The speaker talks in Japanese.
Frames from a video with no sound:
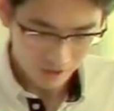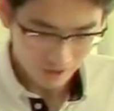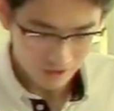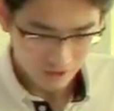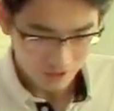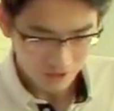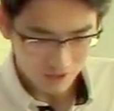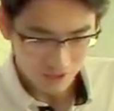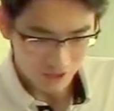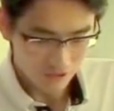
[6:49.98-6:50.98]

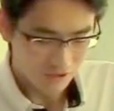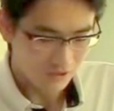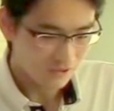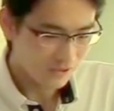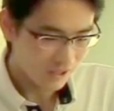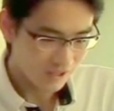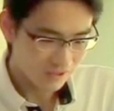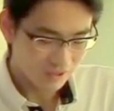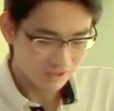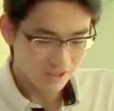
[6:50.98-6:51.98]
D えー、と情報の
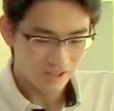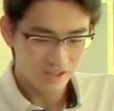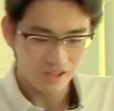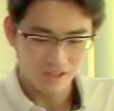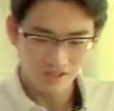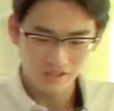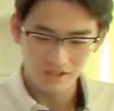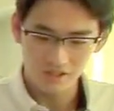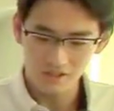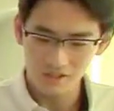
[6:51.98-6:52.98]
欠落や言い換えに
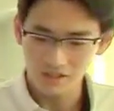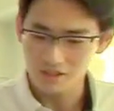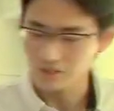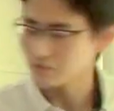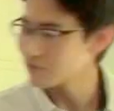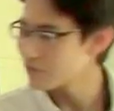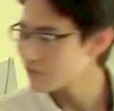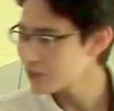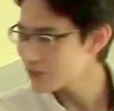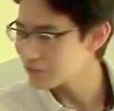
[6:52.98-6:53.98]
関してはやっ
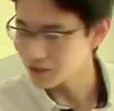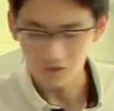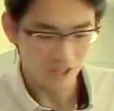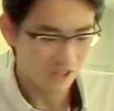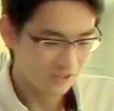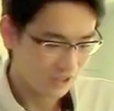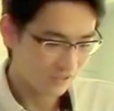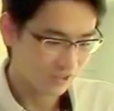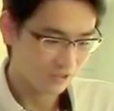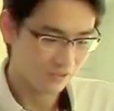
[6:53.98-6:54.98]
ぱ、まあ、他に比
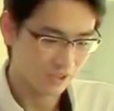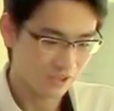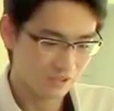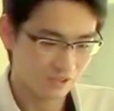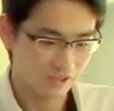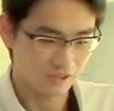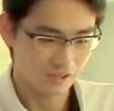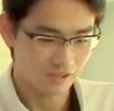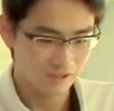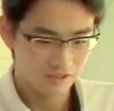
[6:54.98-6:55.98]
べるとまあ低いっ
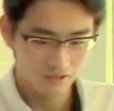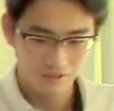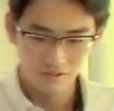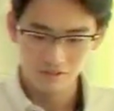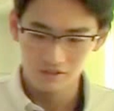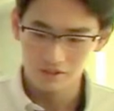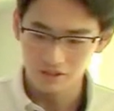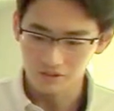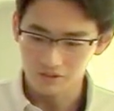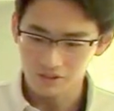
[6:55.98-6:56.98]

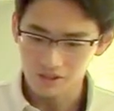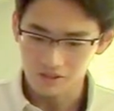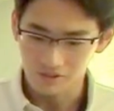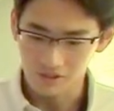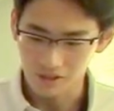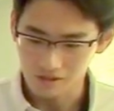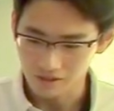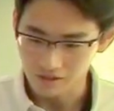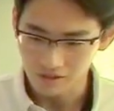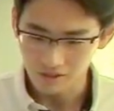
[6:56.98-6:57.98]
ていうことは分かっ
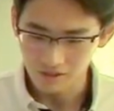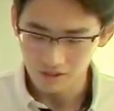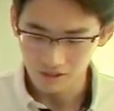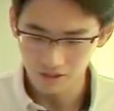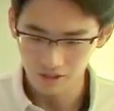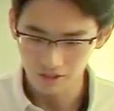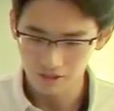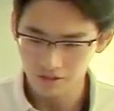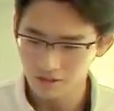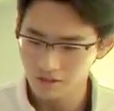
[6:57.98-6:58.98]
てで。
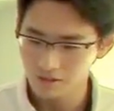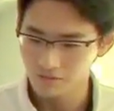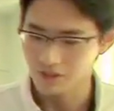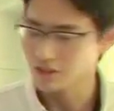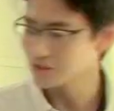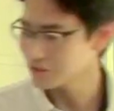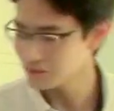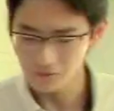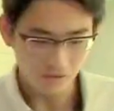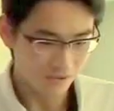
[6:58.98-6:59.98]
まあ、学
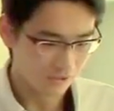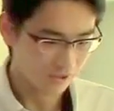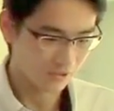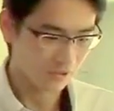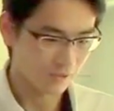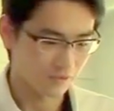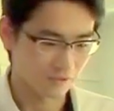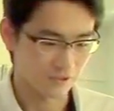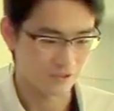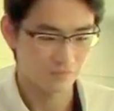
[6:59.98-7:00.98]
習方法によって
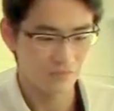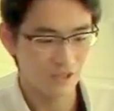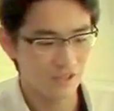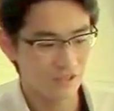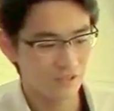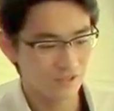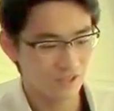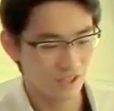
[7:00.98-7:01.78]
も、まあ、10%ぐ